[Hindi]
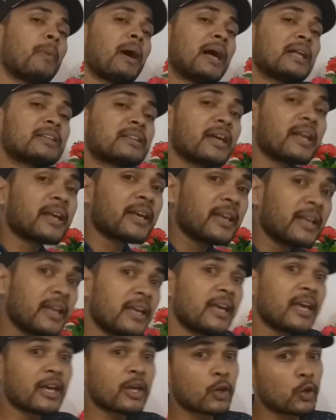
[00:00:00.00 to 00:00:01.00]
बात करेंगे
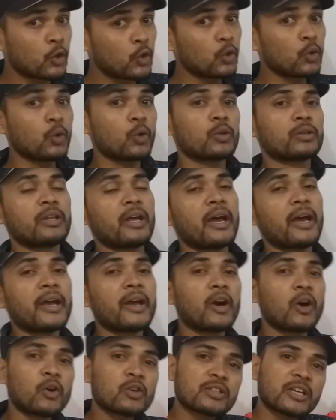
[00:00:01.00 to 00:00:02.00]
ये क्यों होता है
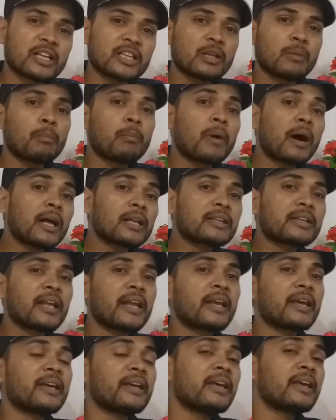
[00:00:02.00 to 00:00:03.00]
और साथ ही बात
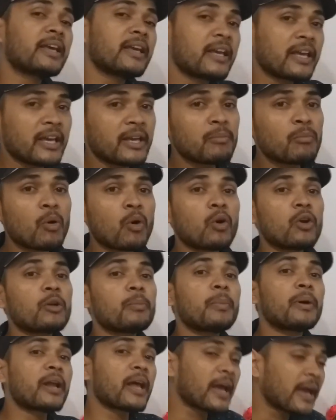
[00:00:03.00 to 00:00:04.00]
करेंगे की बोर्ड
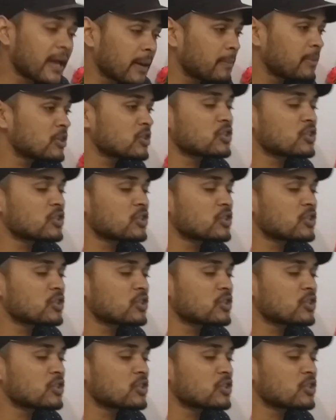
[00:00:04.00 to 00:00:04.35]
पर ए बी